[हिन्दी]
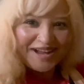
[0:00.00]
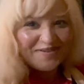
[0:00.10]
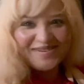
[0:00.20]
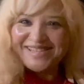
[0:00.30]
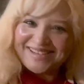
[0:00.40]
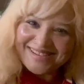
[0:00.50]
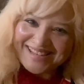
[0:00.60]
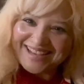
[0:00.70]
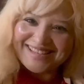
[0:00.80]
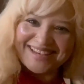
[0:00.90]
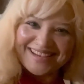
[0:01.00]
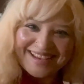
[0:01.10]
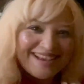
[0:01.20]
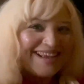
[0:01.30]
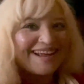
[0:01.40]
काम उसी का साझे
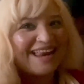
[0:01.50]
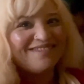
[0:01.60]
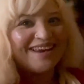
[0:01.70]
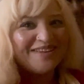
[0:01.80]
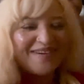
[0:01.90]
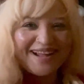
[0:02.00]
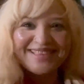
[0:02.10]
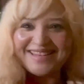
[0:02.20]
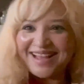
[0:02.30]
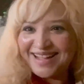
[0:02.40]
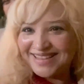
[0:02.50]
कल वाली बात याद